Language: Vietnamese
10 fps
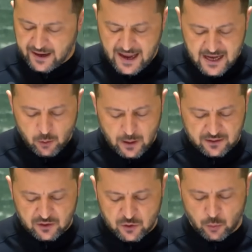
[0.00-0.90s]
sẽ
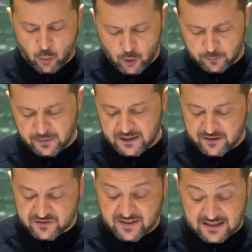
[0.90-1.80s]
không bao giờ chấp nhận
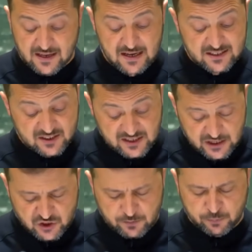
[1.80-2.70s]
tại sao bất kỳ
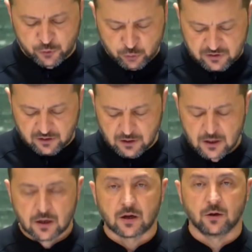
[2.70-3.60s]
ai trên thế giới tin
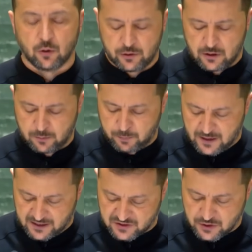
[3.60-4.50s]
rằng một
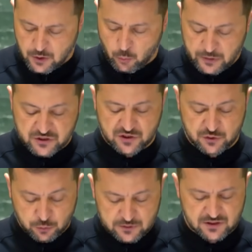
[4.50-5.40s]
quá khứ thuộc địa
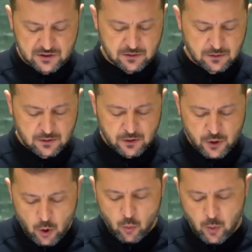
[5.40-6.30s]
tàn bạo như vậy
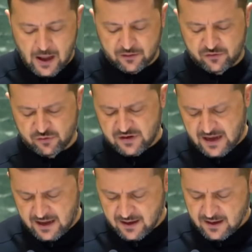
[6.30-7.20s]
không
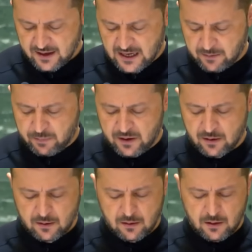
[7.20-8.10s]
phù hợp với
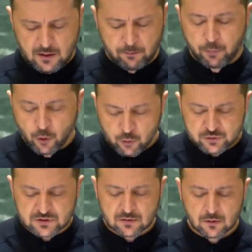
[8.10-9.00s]
bất kỳ ai
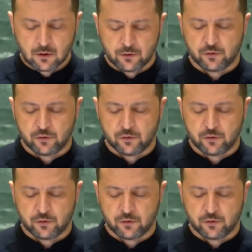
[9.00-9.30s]
ngày nay